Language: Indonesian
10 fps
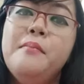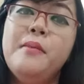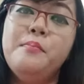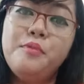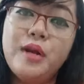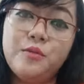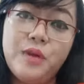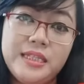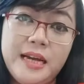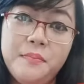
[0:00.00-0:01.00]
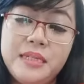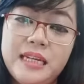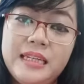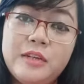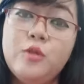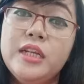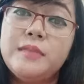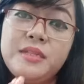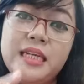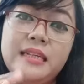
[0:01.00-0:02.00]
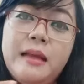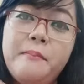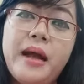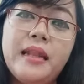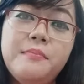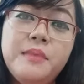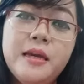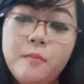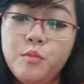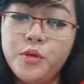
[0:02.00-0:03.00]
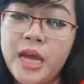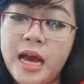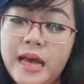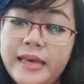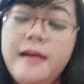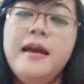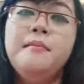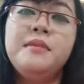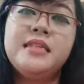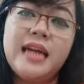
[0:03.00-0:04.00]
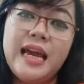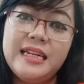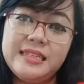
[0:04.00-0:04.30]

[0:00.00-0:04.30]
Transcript: membuat wajah menjadi kulit menjadi tampak lebih muda ya menjaga